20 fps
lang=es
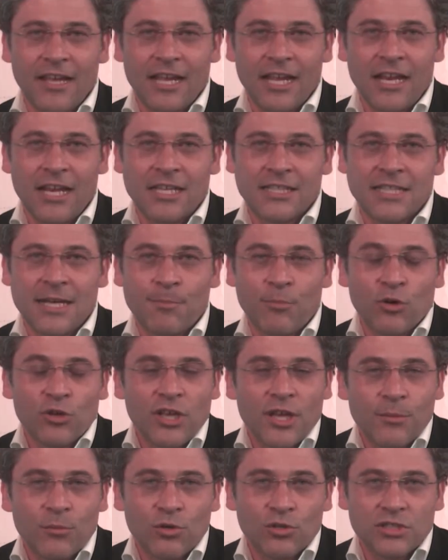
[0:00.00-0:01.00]
que les
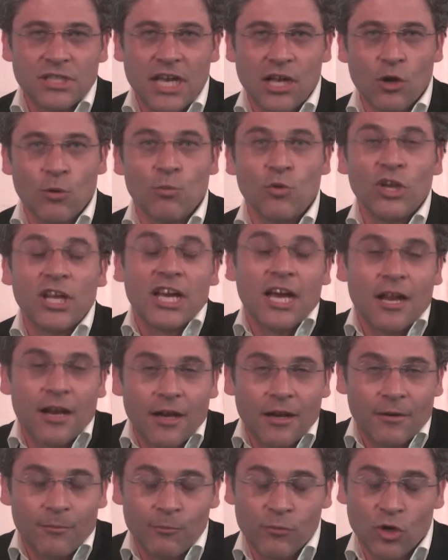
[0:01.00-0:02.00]
apoyemos a comunicar,
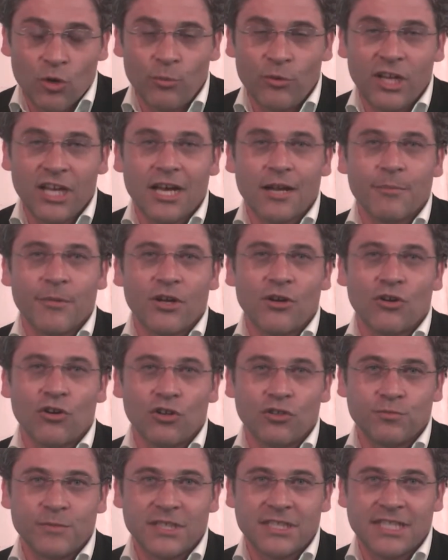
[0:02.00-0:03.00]
comunicar mejor
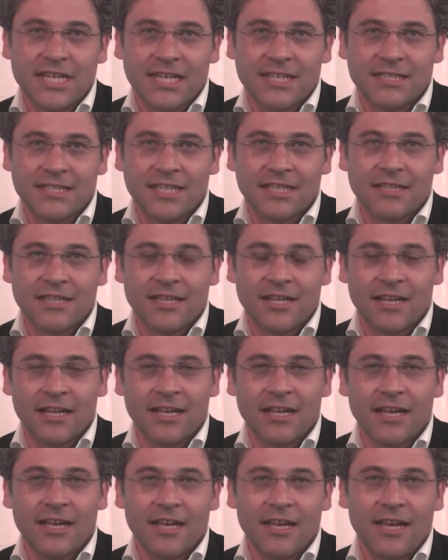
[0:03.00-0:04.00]
los mensajes que tienen
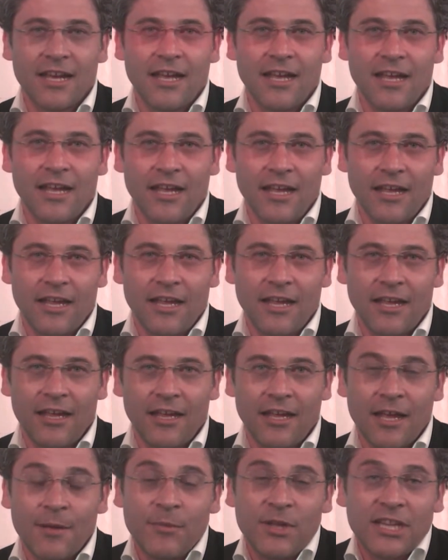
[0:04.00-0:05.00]
que
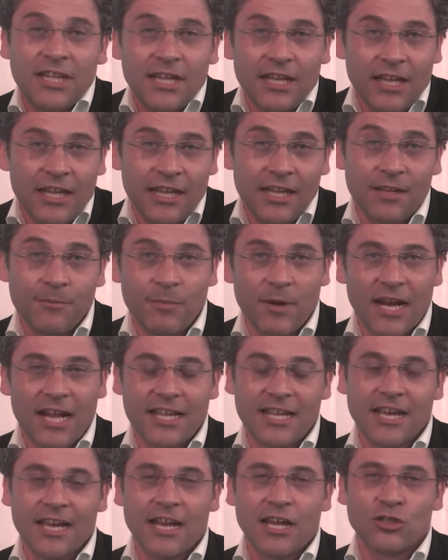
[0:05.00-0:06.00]
eh, emitir y para
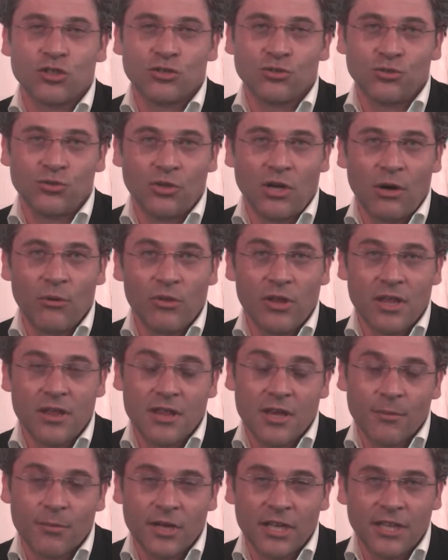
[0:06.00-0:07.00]
llegar a su
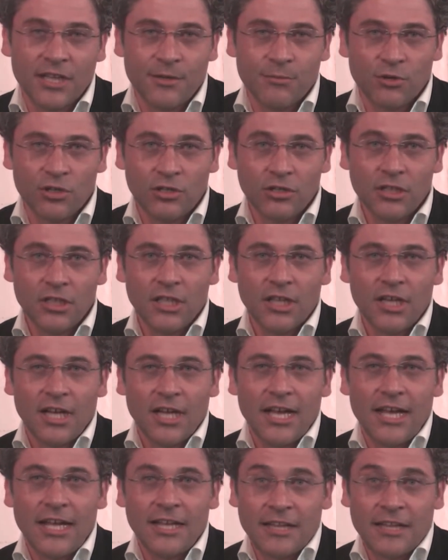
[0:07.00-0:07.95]
audiencia objetivo. Eh,